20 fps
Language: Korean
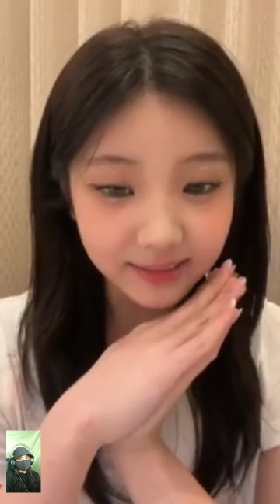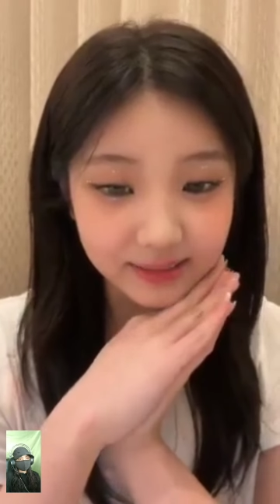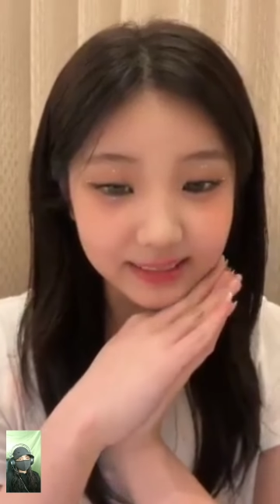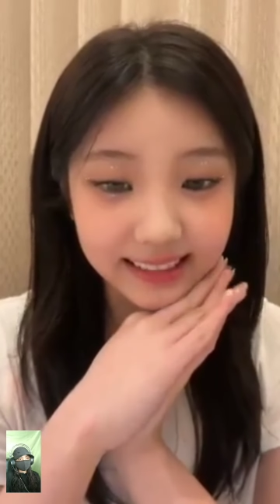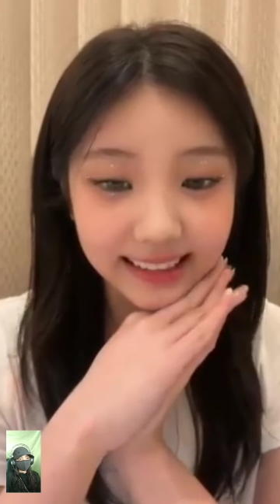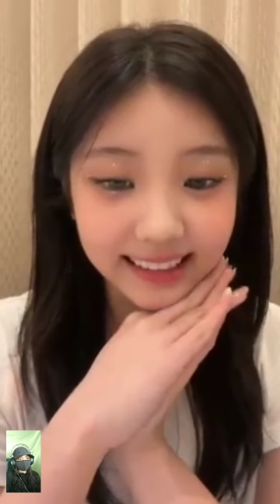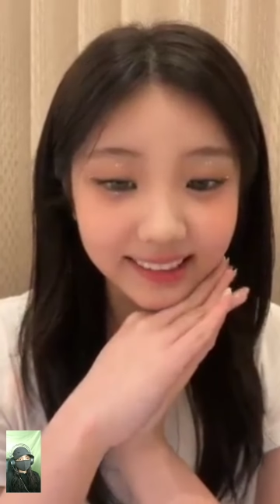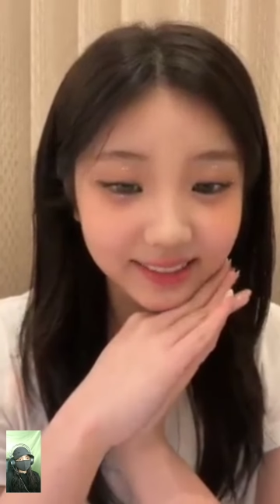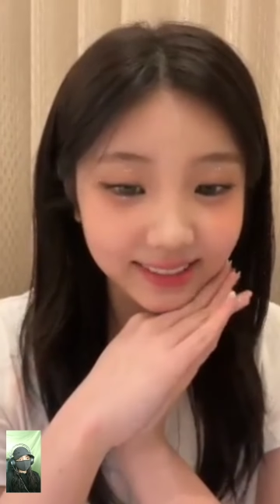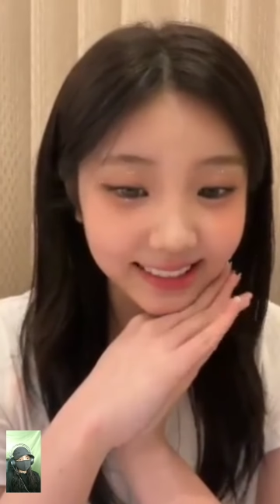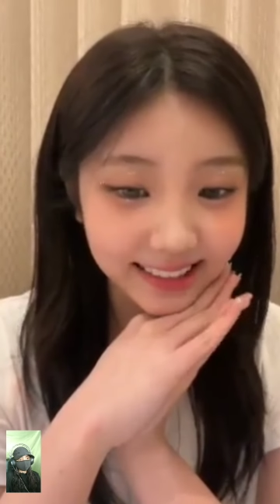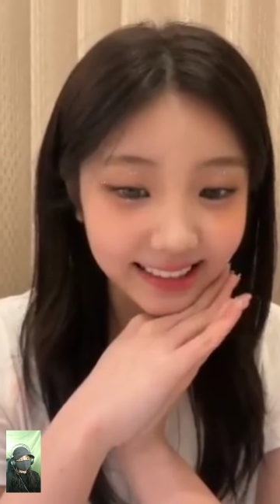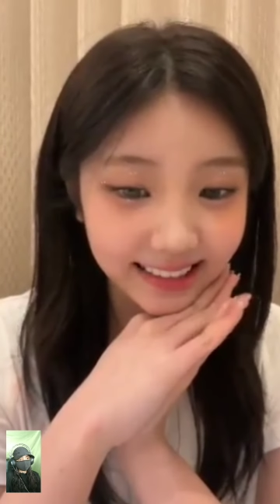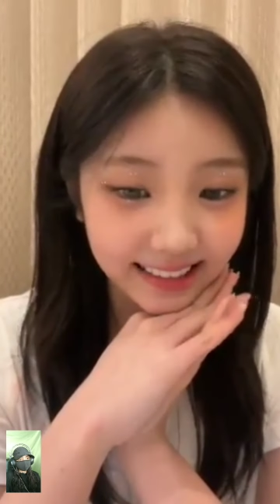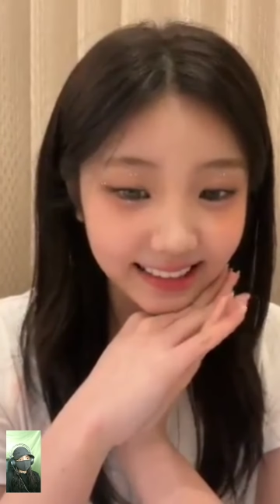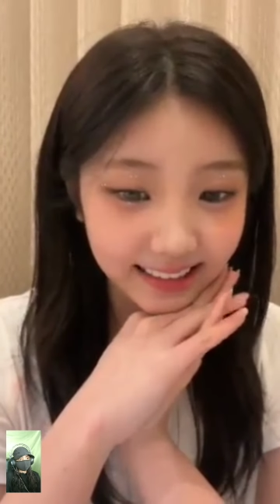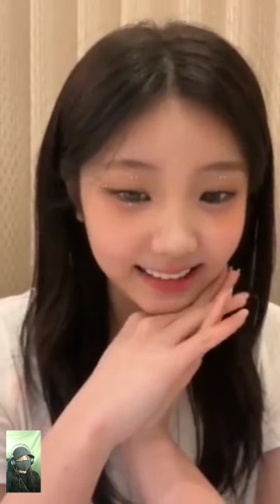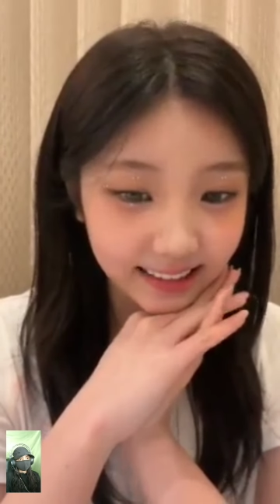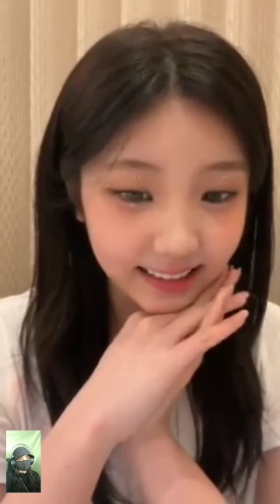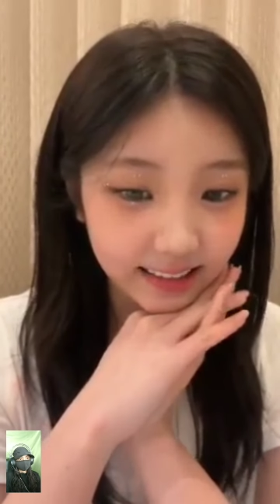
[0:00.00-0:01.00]

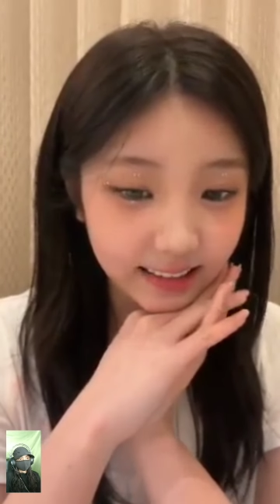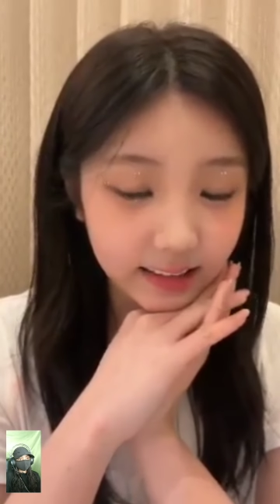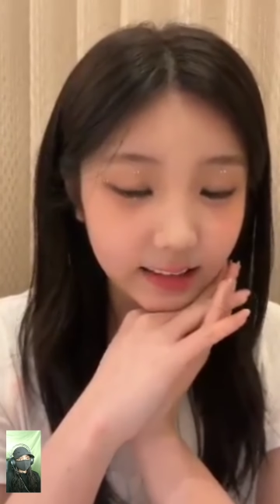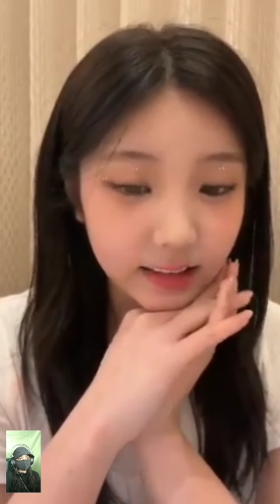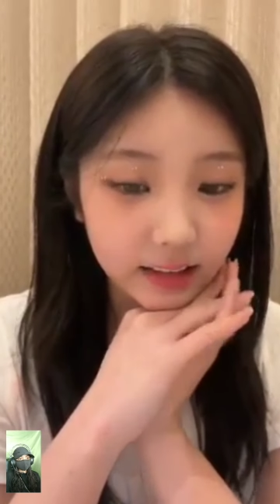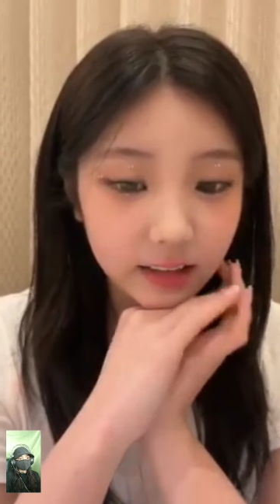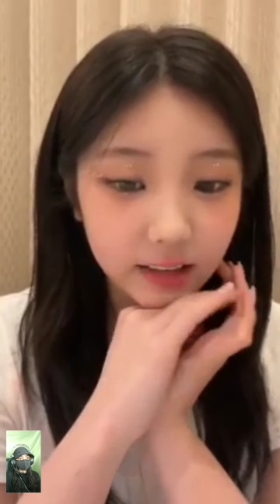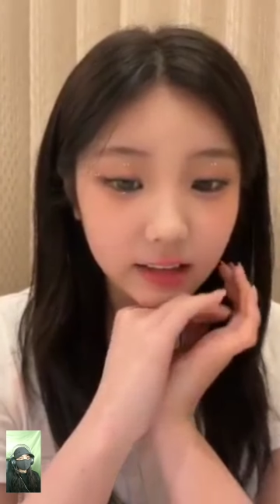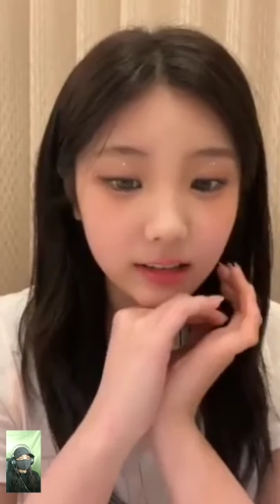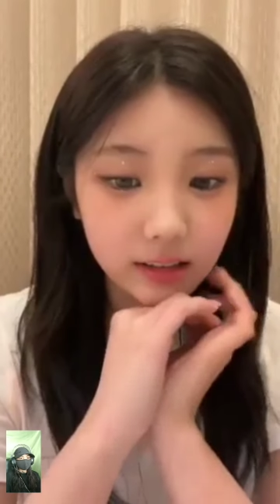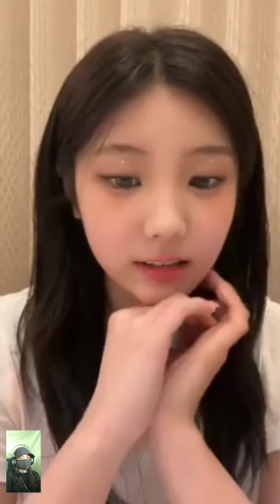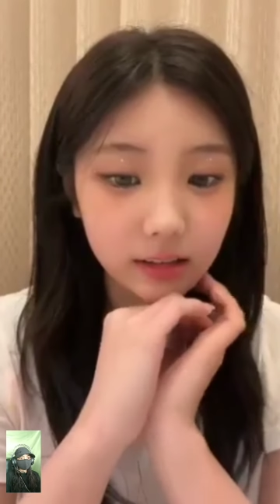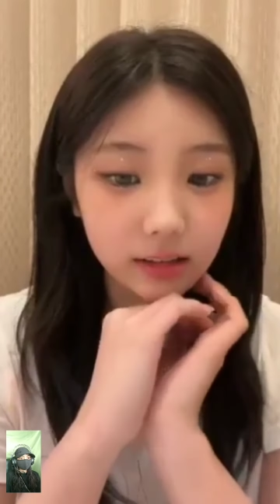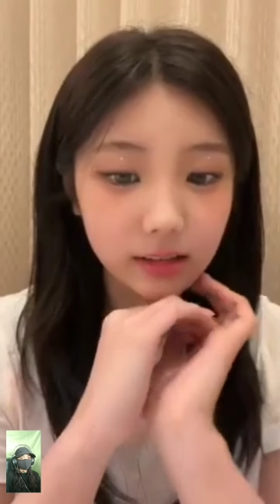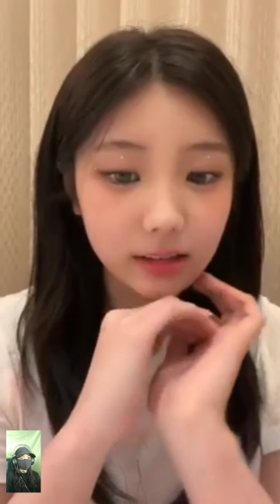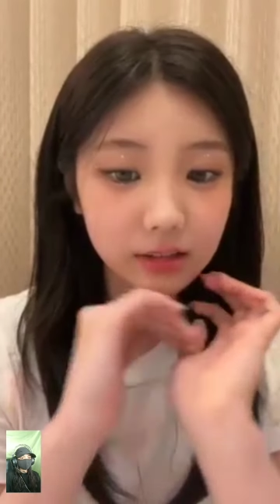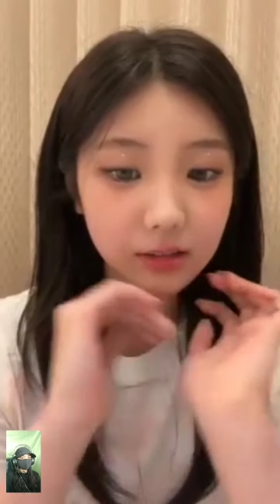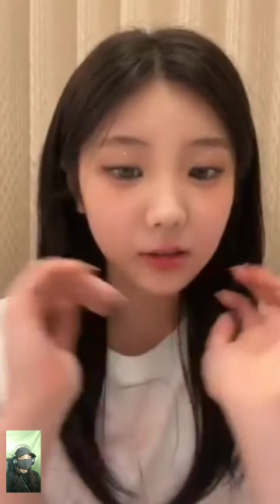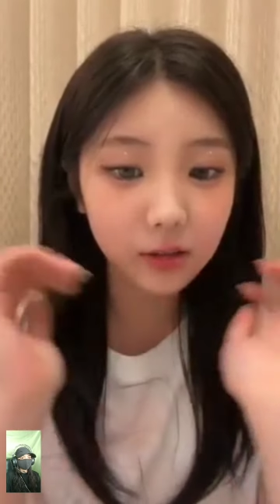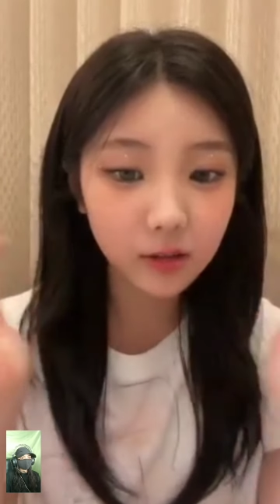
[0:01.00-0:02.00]
감사합니다.
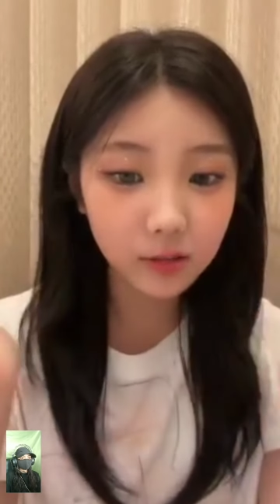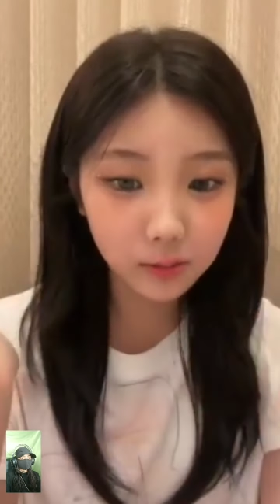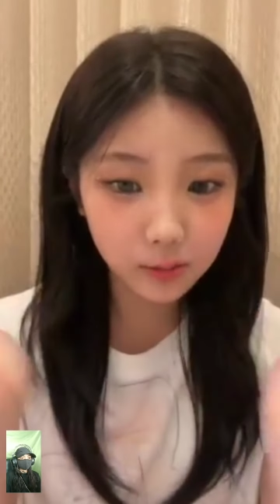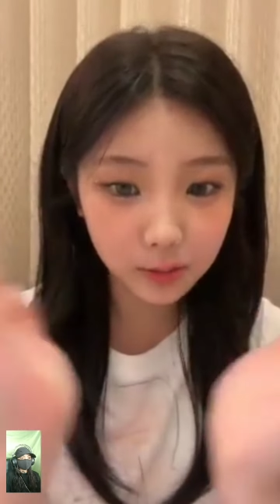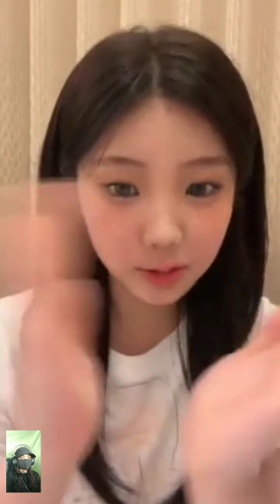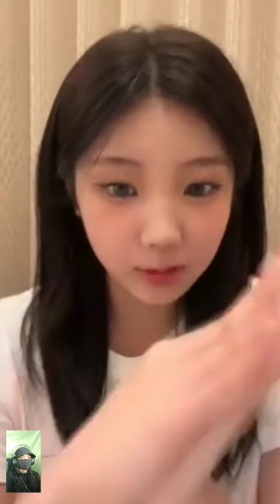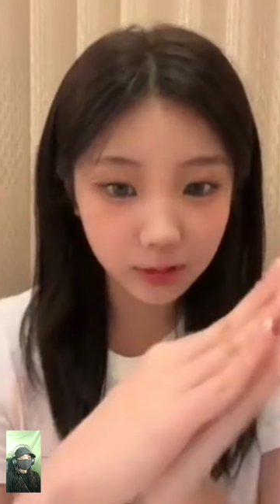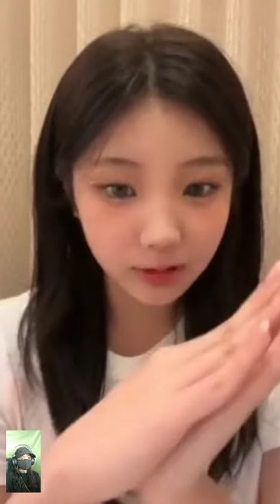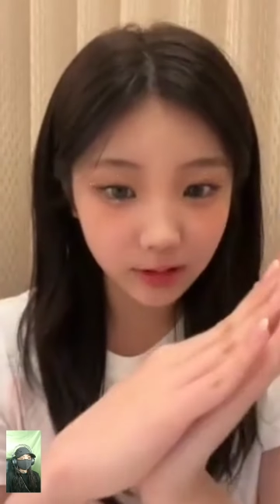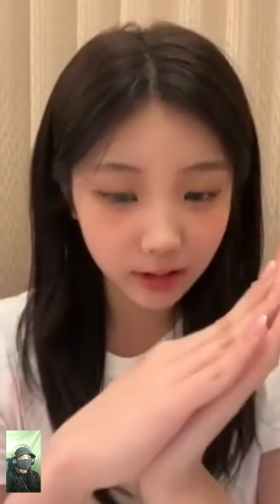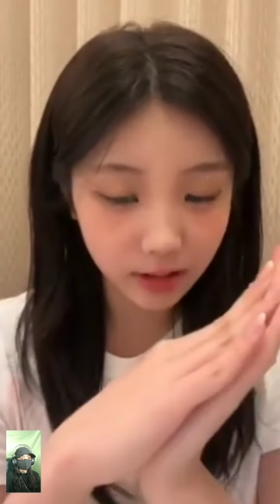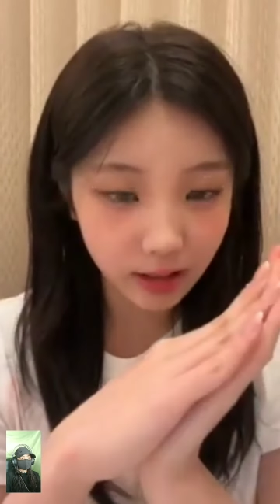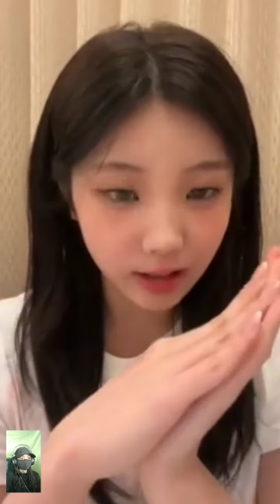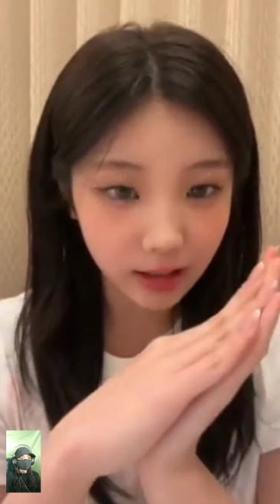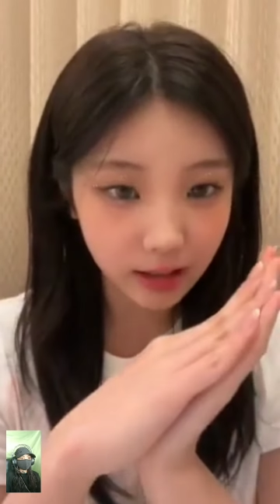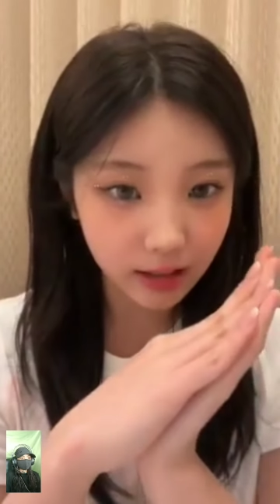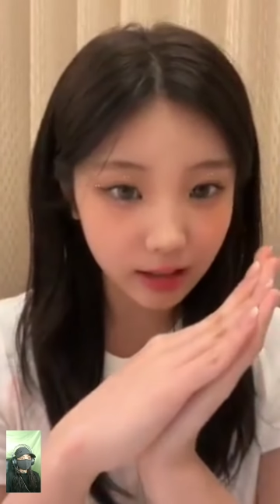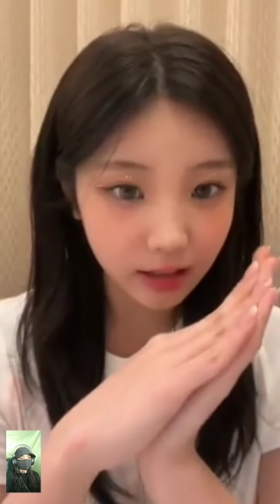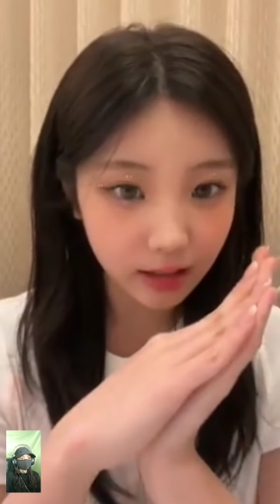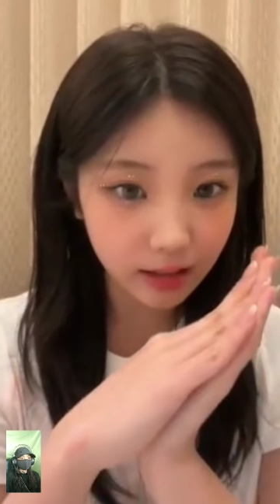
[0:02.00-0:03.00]
저 처음으로
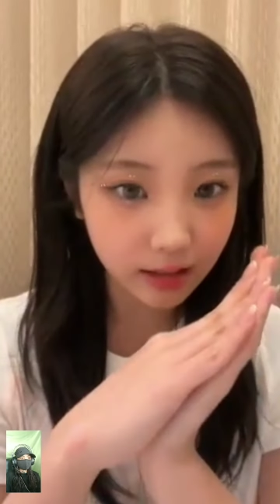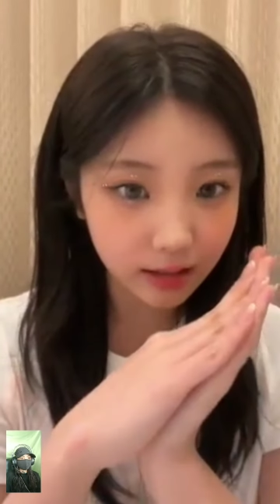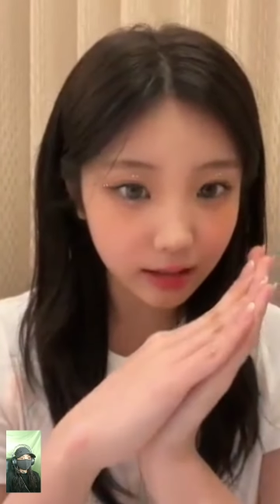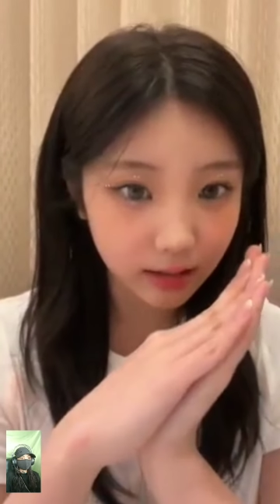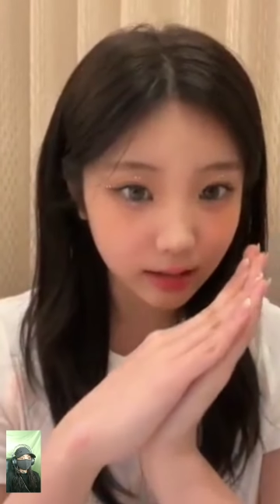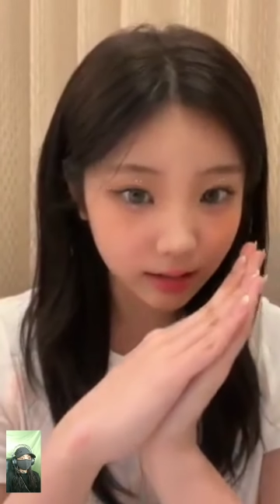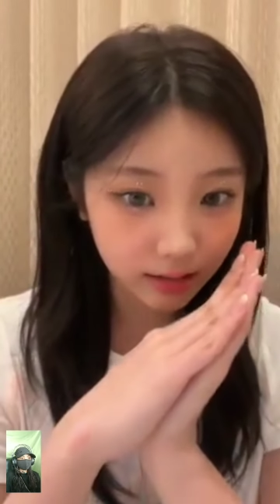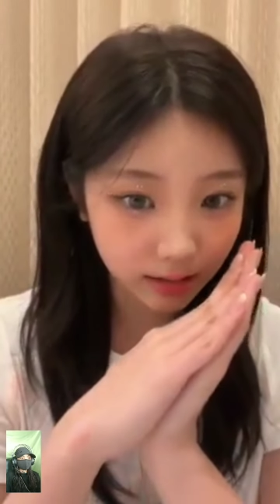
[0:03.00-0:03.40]
이렇게